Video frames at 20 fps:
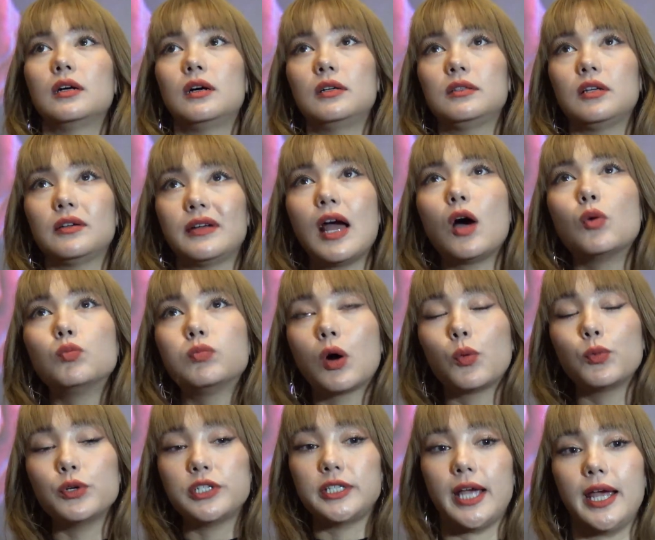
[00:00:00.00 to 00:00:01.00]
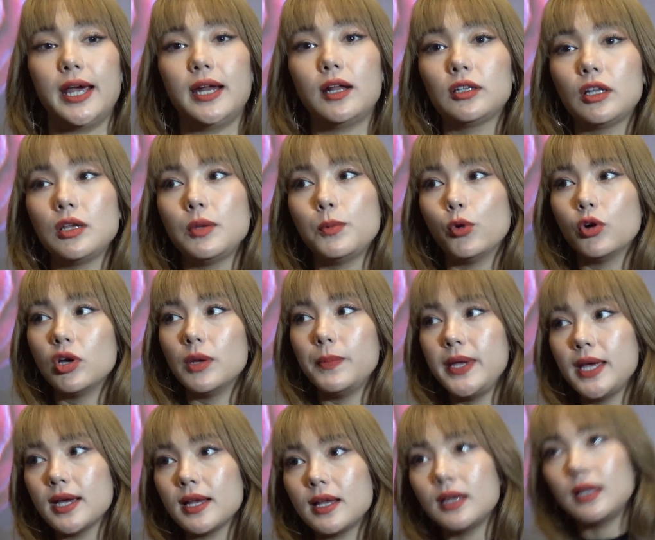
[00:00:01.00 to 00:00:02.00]
ờ, thực ra không không có trễ đâu nhưng mọi người
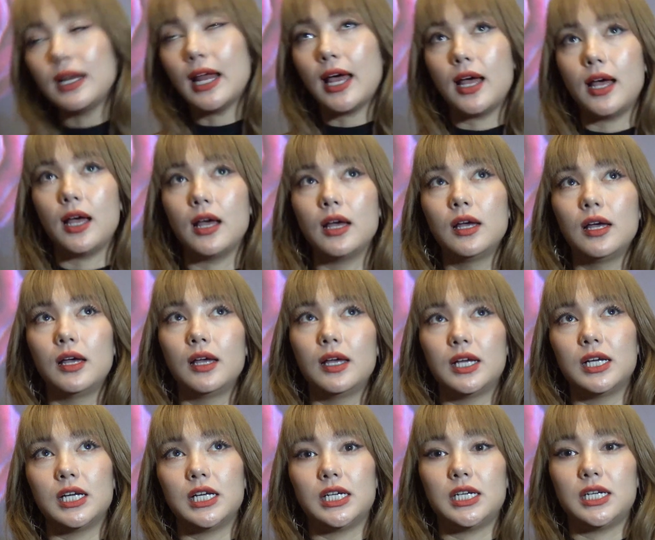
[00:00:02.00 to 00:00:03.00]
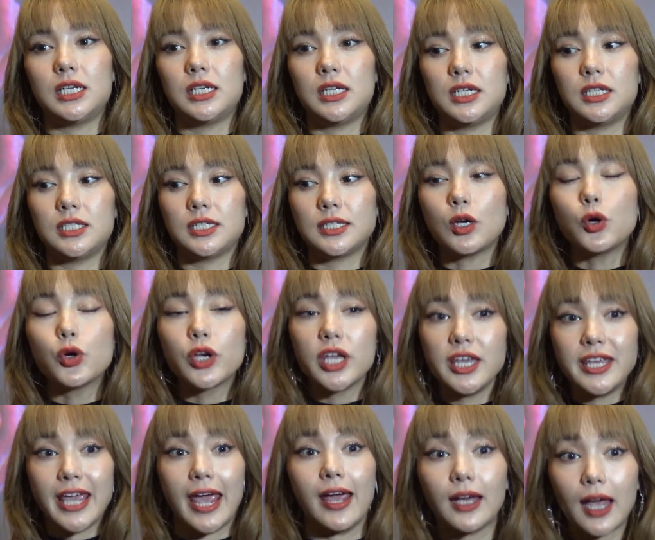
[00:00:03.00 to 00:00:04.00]
biết đó là à, sau
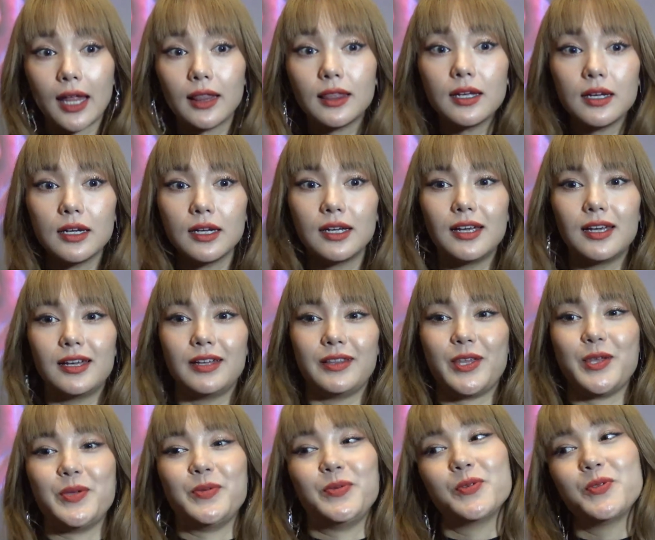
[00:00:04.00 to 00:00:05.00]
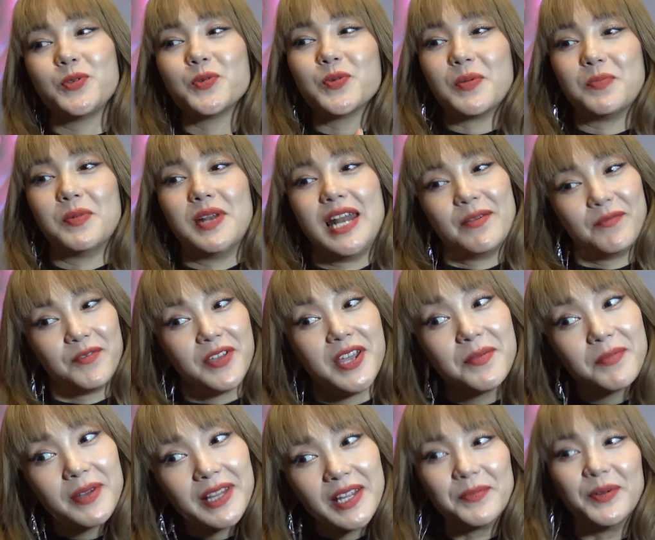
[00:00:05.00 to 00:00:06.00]
khi giãn cách á, thì nói chung là mình làm
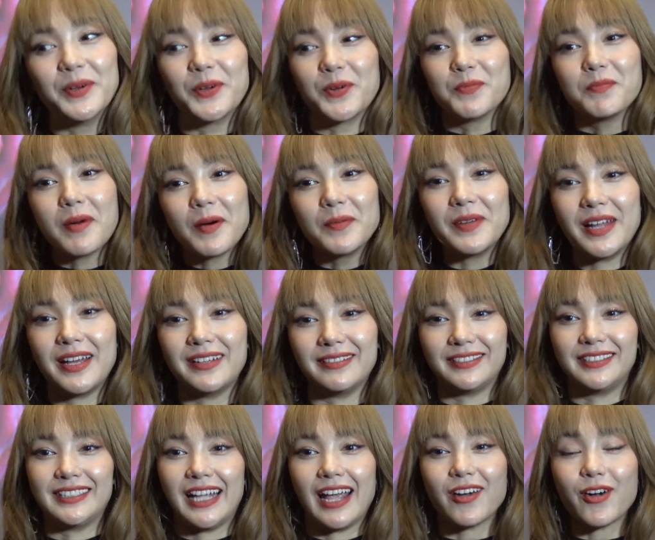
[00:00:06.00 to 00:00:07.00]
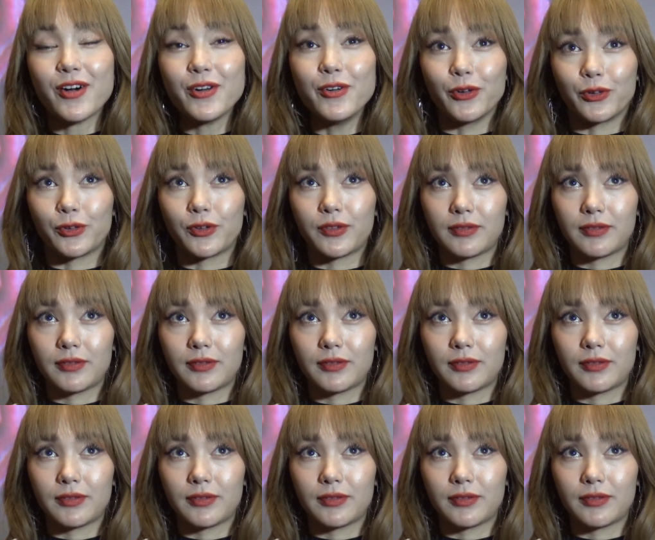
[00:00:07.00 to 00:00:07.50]
phim á, thì mình cũng mong là sẽ có được